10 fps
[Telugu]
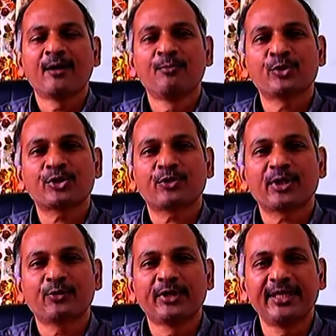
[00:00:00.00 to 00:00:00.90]

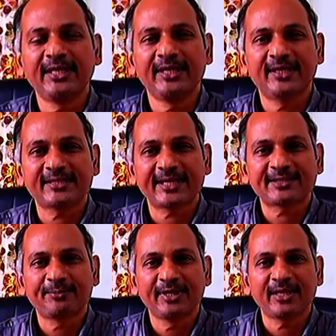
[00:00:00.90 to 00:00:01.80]
ఆల్మోస్ట్ ఒక ట్వంటీ ఇయర్స్
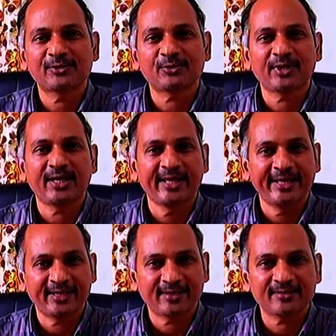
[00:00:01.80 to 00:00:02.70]
ఎక్స్పీరియన్స్ ఉన్న
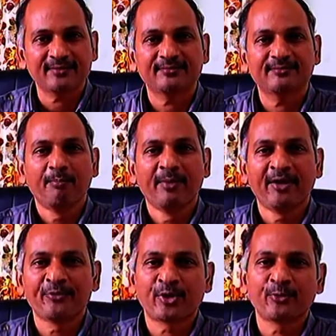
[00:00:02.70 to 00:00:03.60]
డైరెక్టర్స్
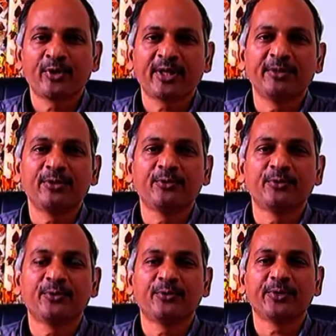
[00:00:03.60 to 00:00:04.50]
మేమందరం కూడా
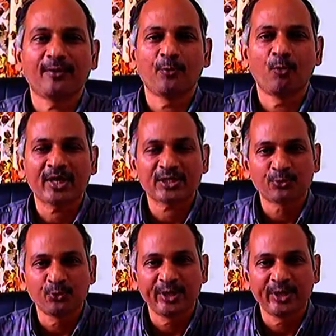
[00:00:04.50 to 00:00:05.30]
మీకు ఒక